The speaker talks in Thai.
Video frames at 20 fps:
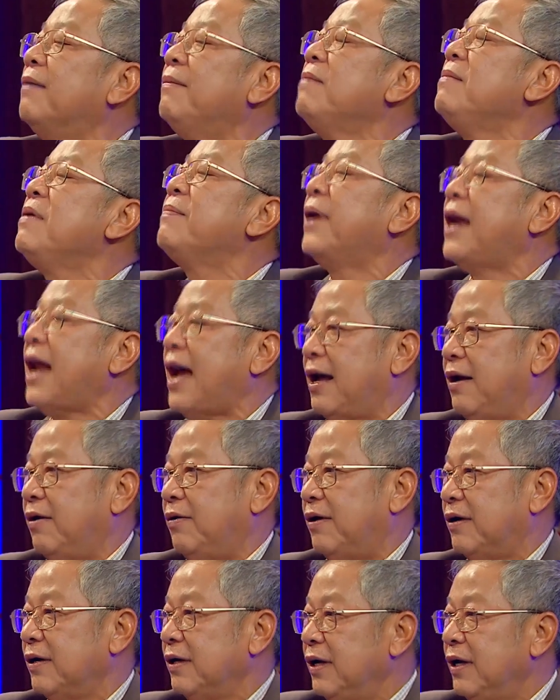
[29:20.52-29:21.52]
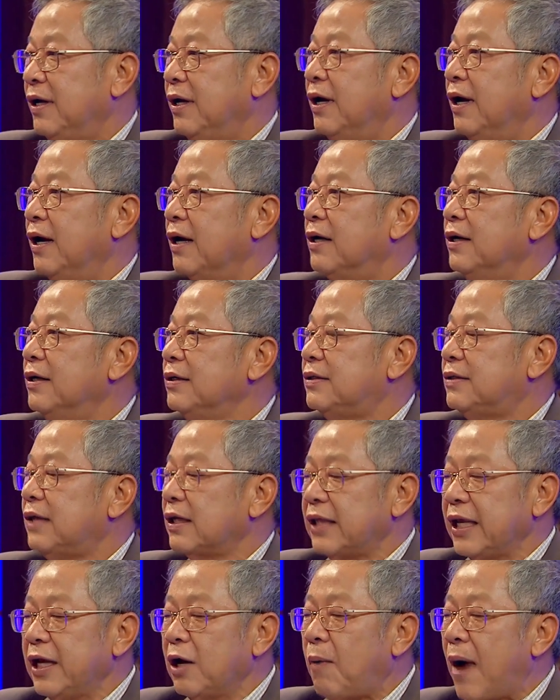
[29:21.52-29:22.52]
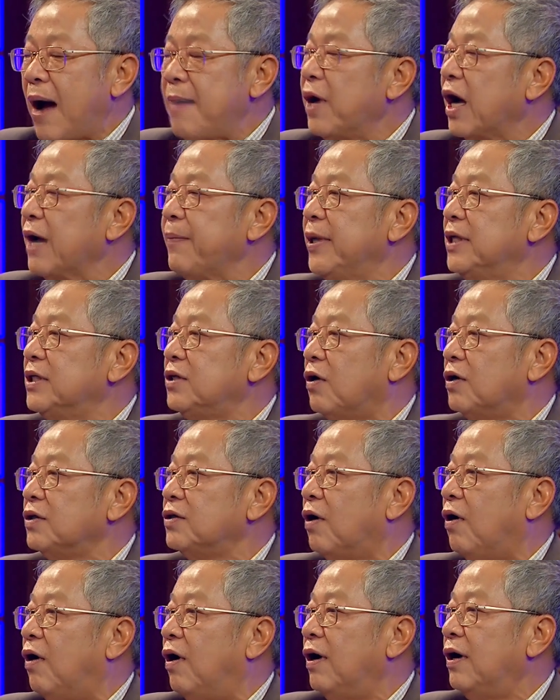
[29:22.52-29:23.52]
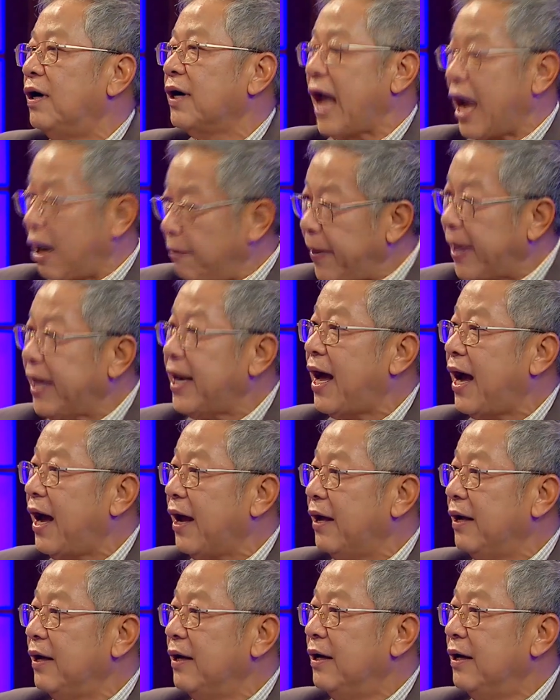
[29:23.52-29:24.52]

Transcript: ริงๆไม่มีปัญหาหรอกคือจะตีความว่าแกเป็นส.ส.แกก็เป็นได้